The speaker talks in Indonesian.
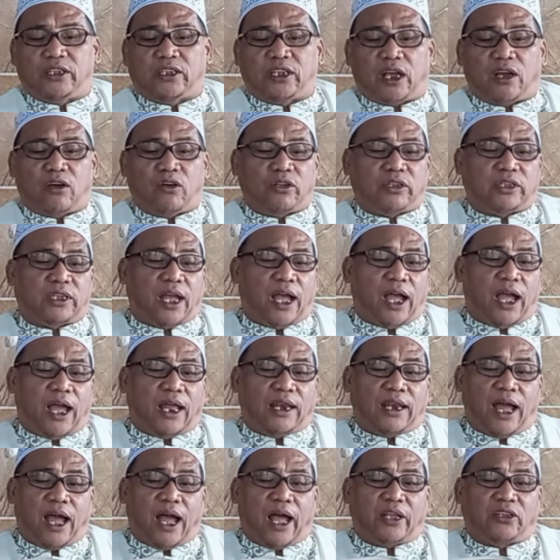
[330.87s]
sekoca
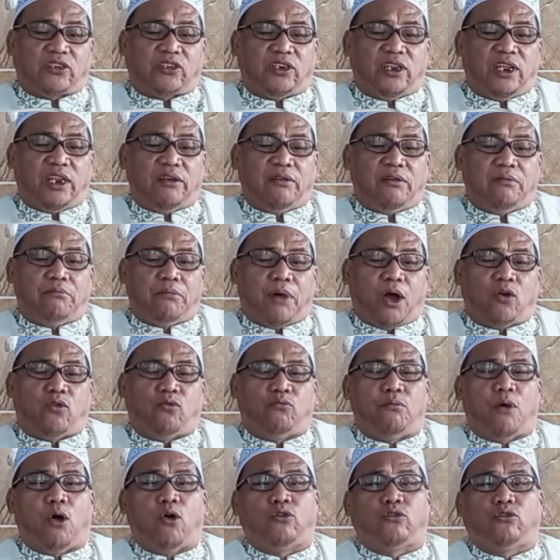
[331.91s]
ala aslin
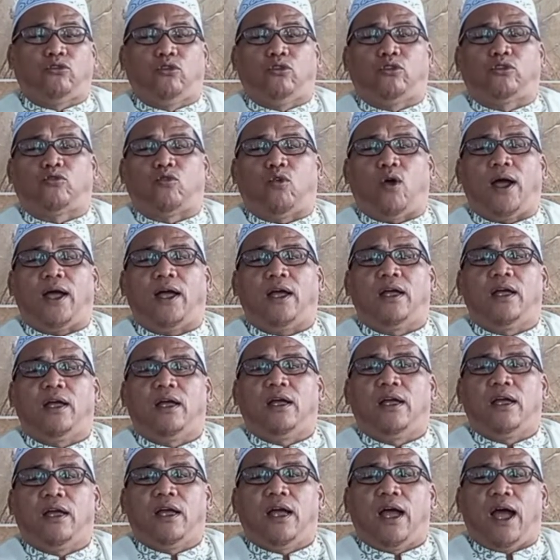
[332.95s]
mau maujud kuat,
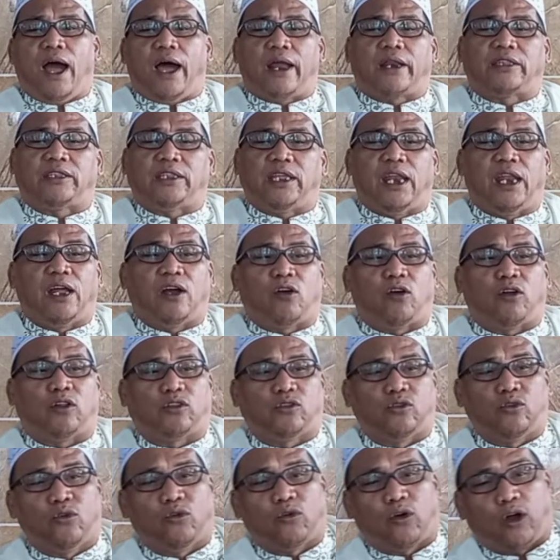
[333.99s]
artinya
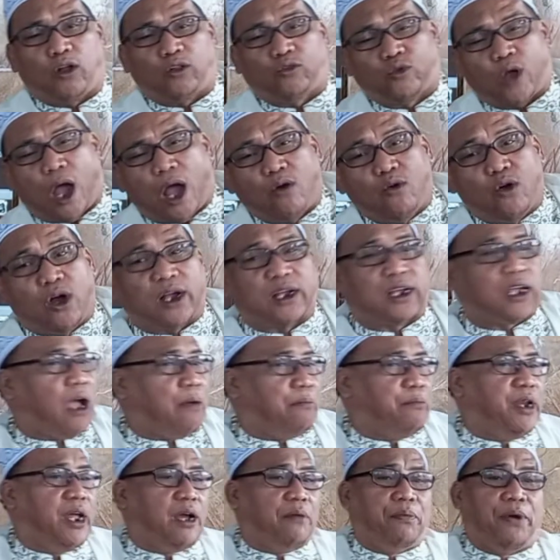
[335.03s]
kotu kotu awak
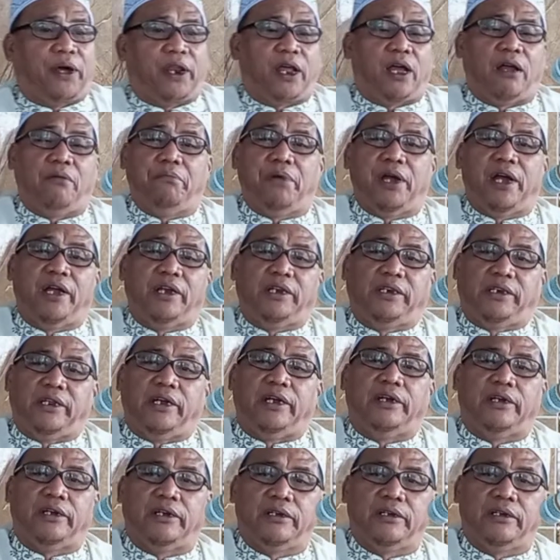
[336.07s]
kabda bareng beda